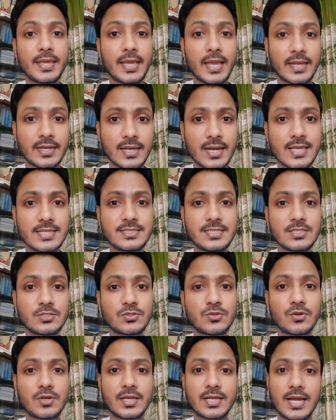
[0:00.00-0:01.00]
অ্যানালাইসিস
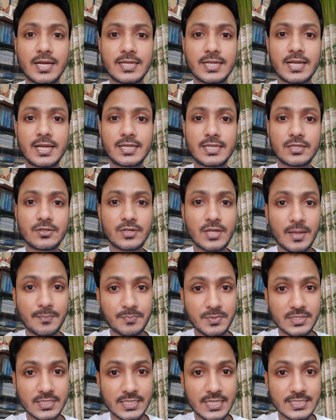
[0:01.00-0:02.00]
করে ঘাটাঘাটি করে
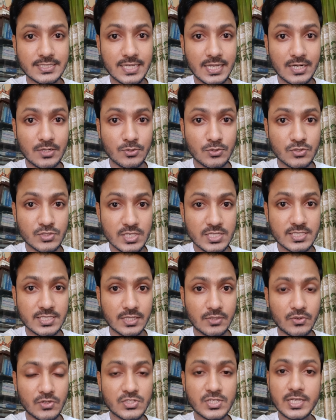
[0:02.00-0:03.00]
আপনাদেরকে জানানোর চেষ্টা
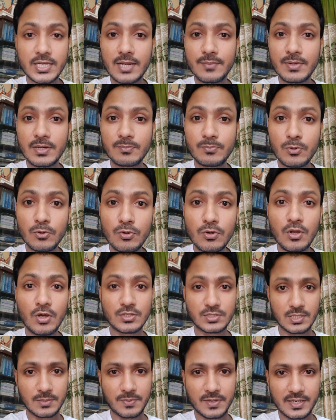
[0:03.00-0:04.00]
করি সেখানে আমার ভুল
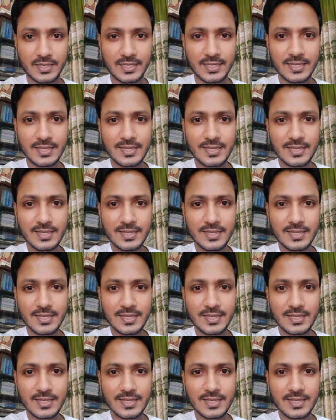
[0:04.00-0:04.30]
হতে পারে